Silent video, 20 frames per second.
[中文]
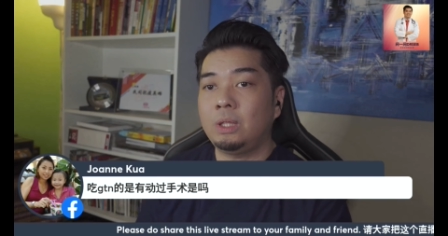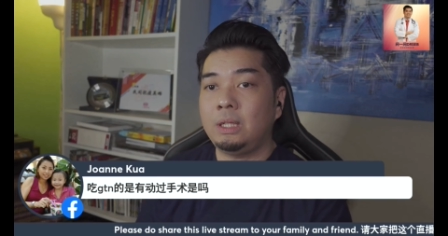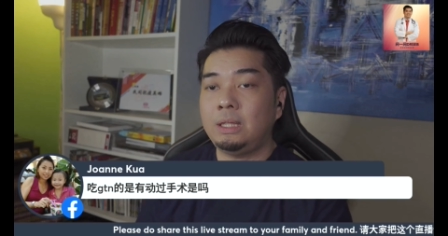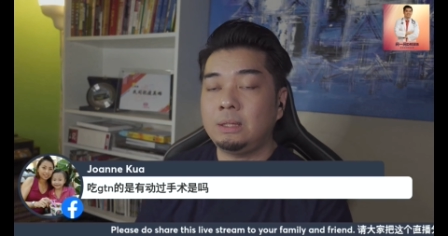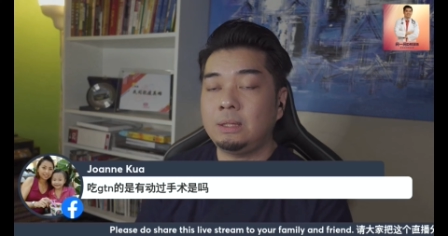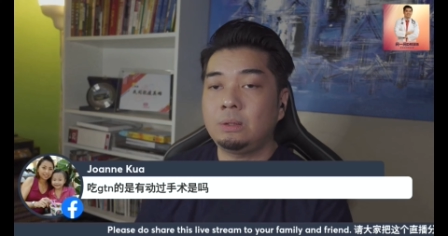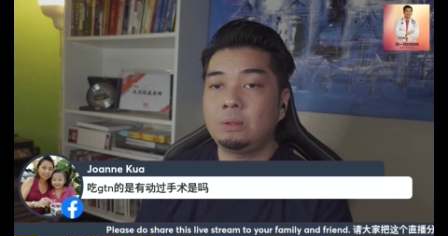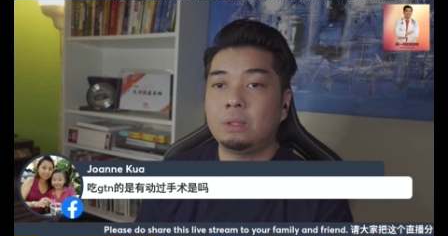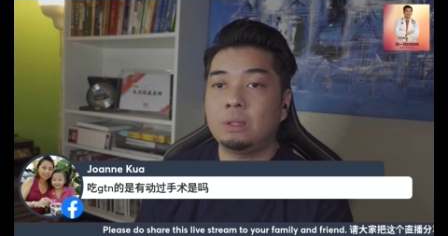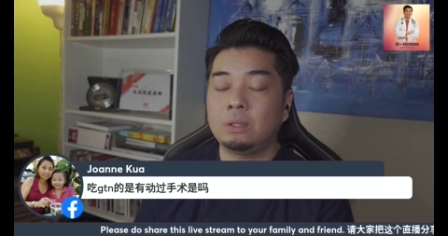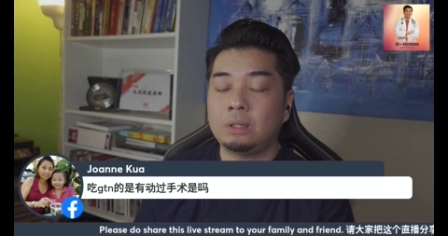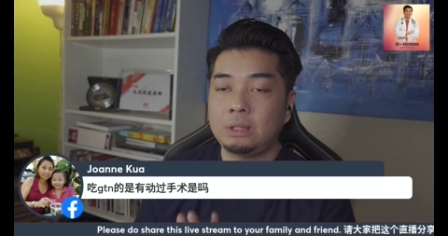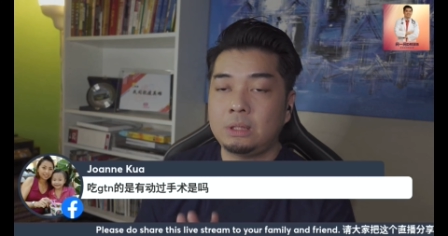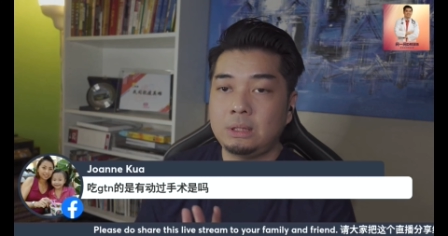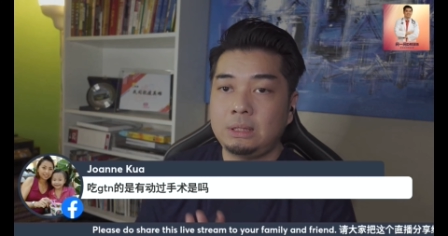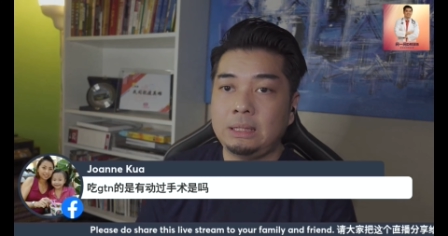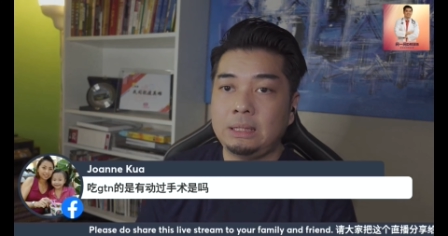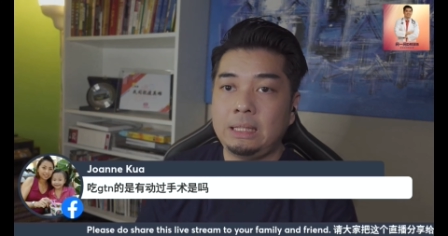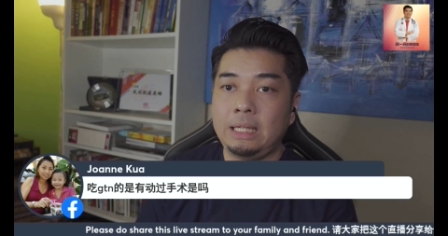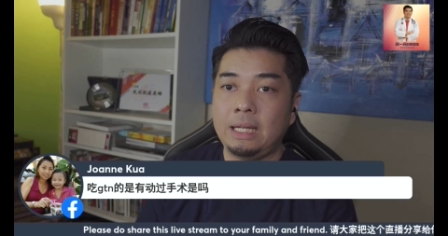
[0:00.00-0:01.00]
也就是说是
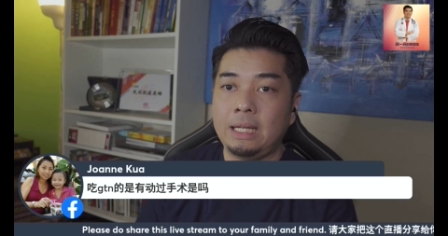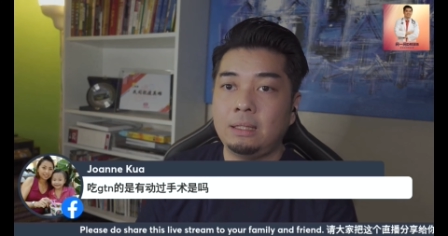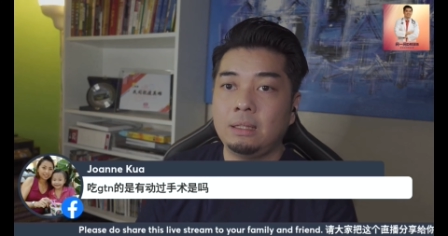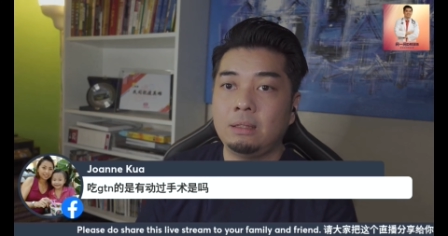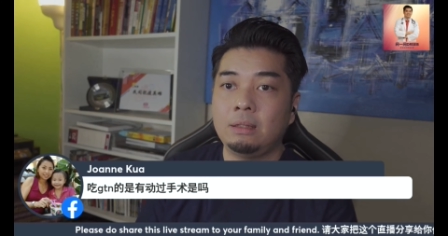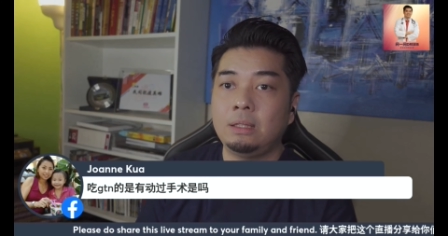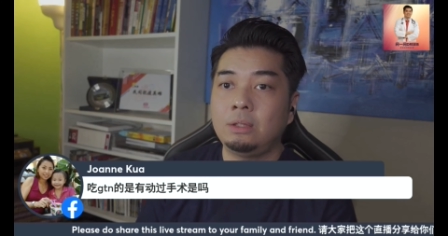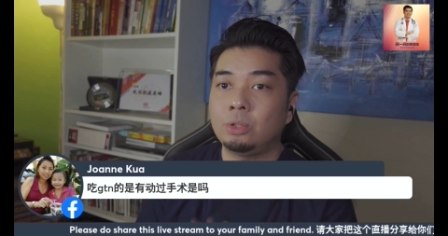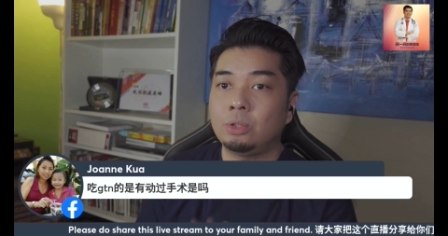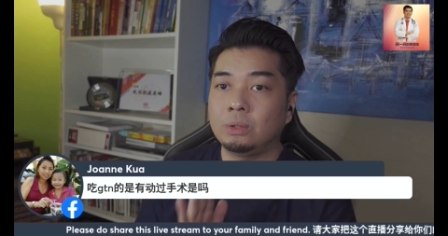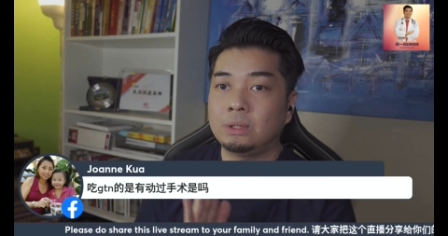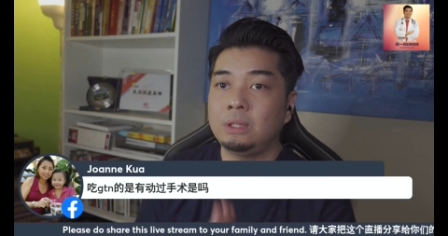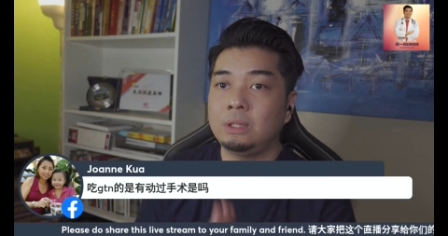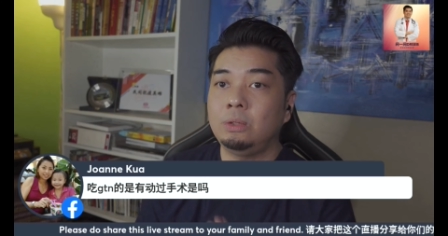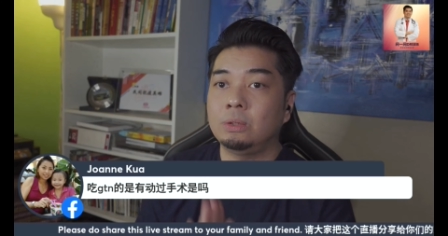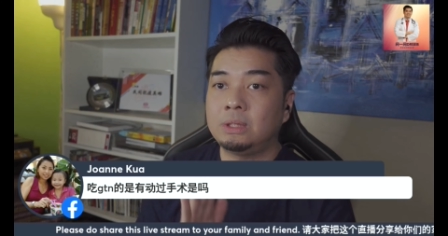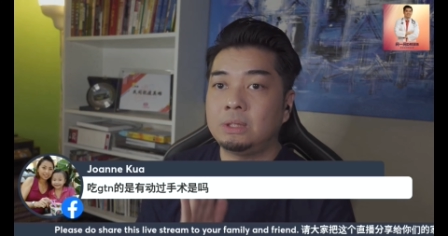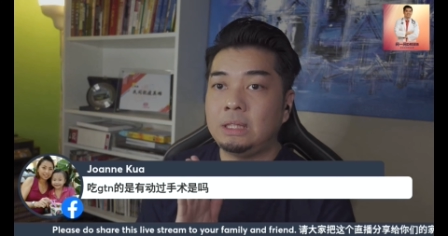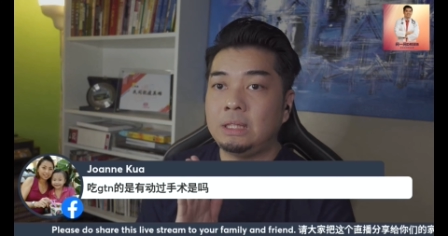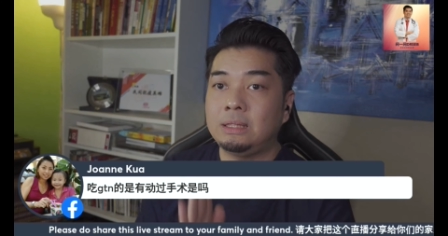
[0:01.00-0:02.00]
G T N 的人，总之有
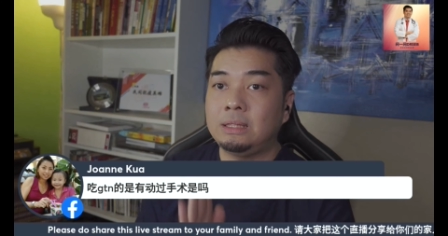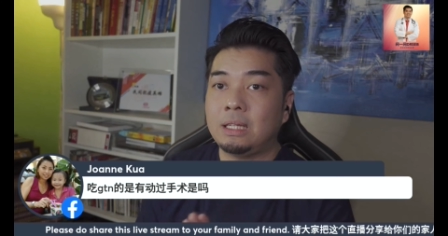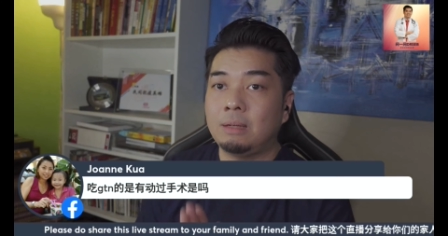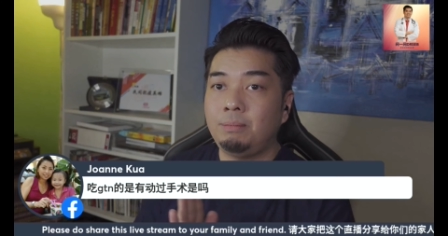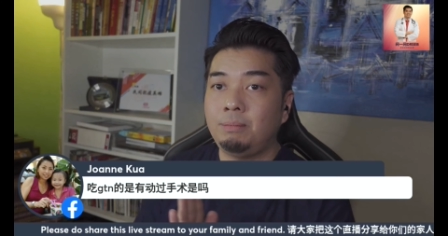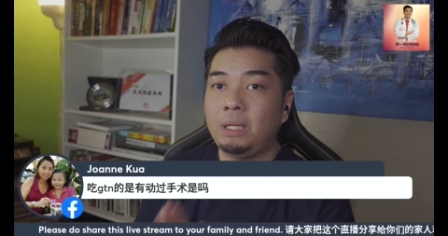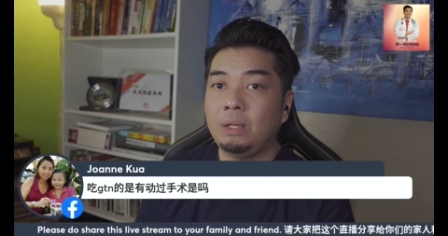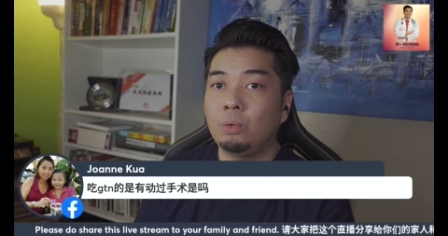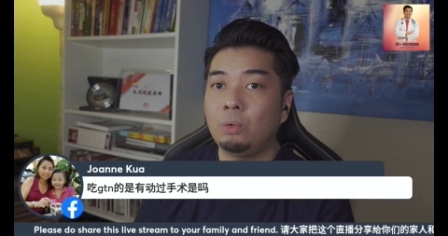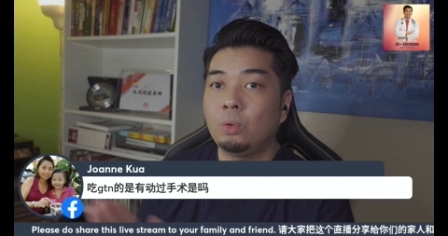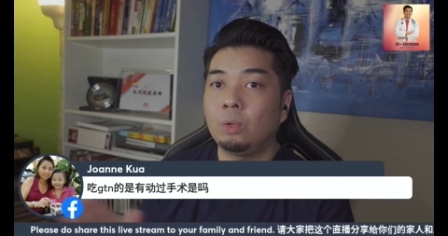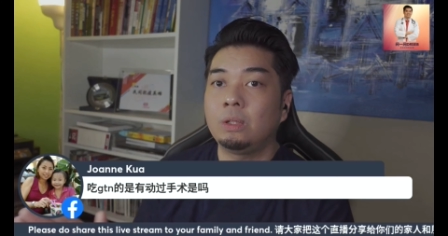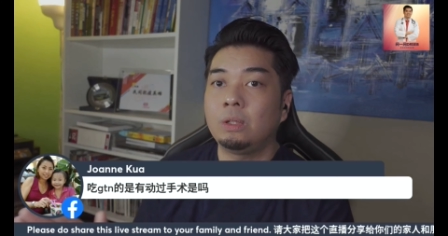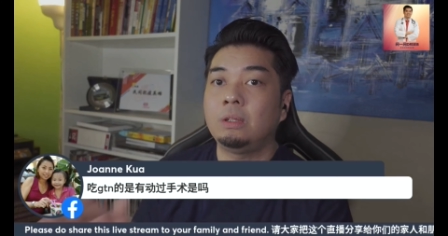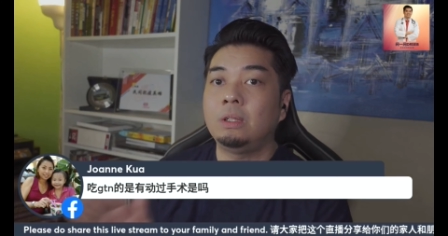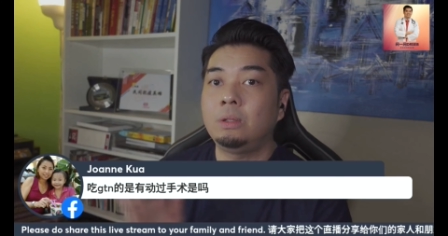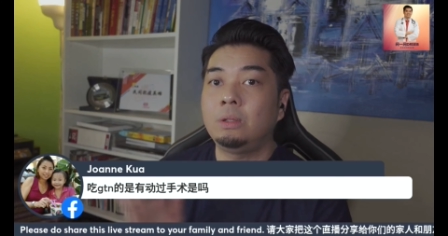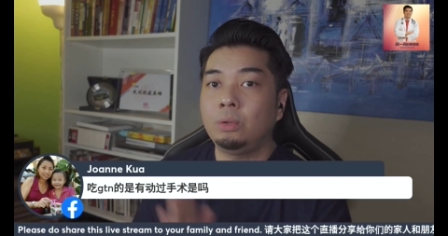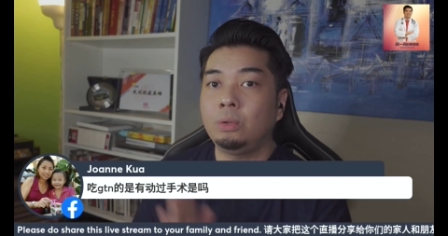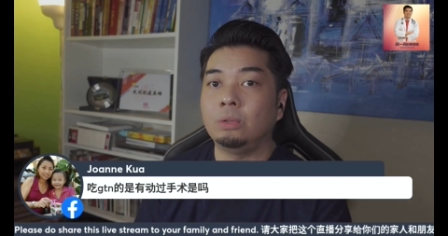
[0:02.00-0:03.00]
心脏病过的
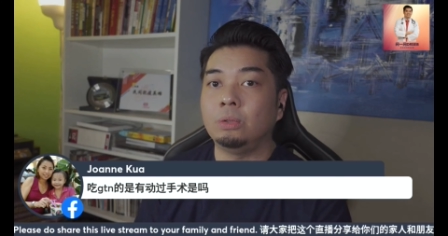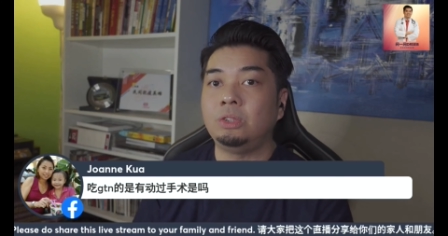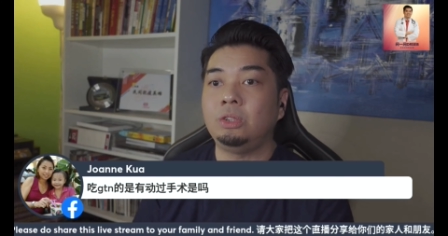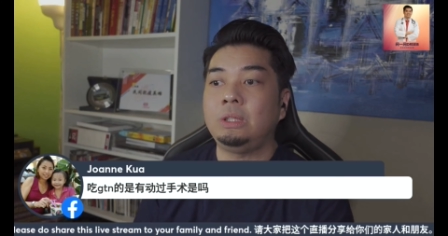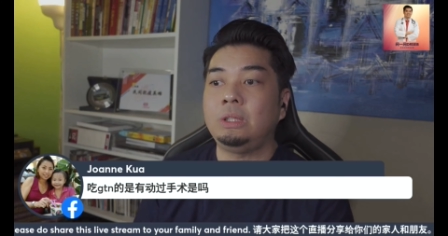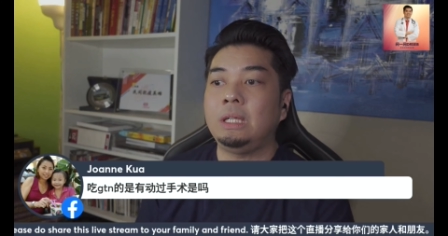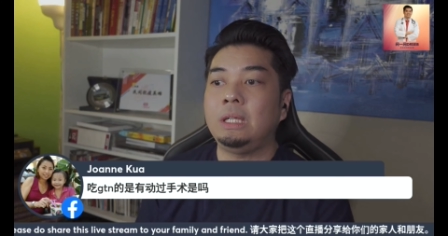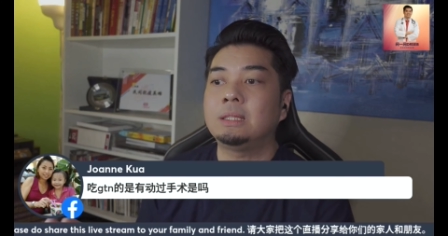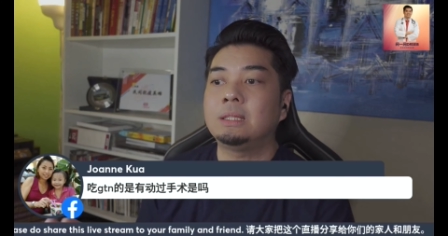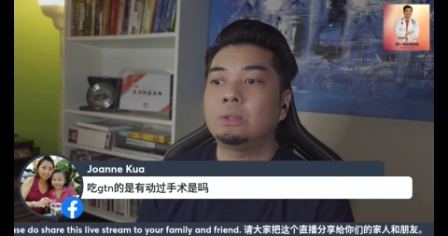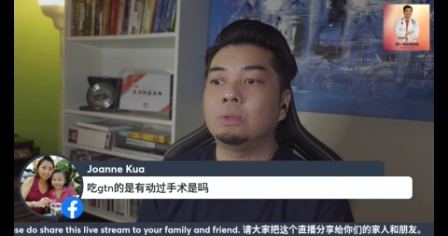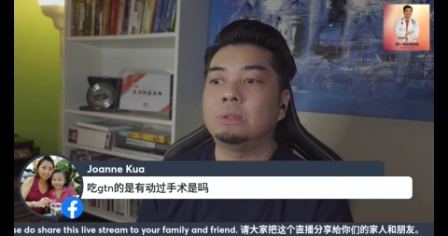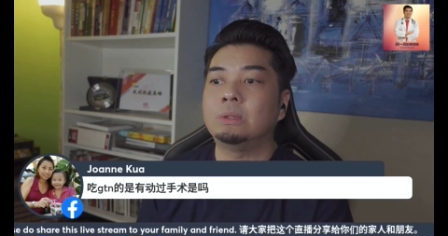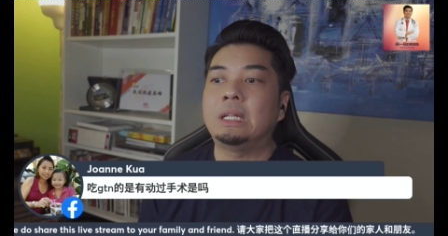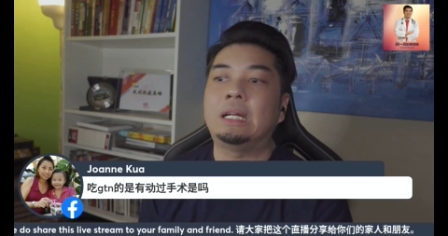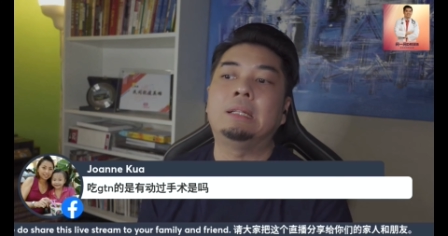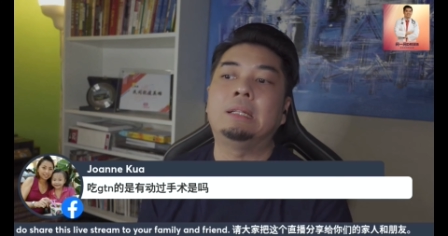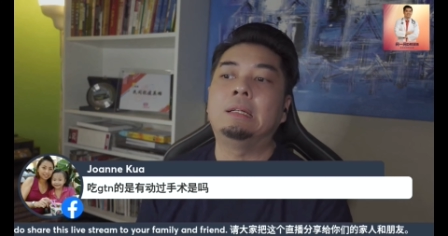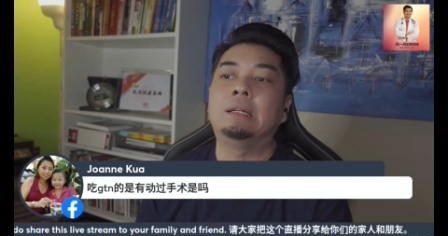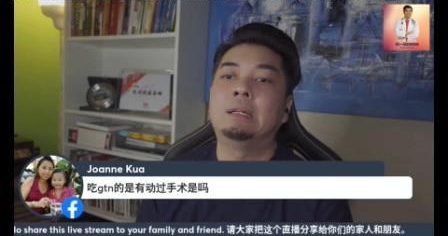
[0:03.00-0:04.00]
人都有 G T N 在手上的，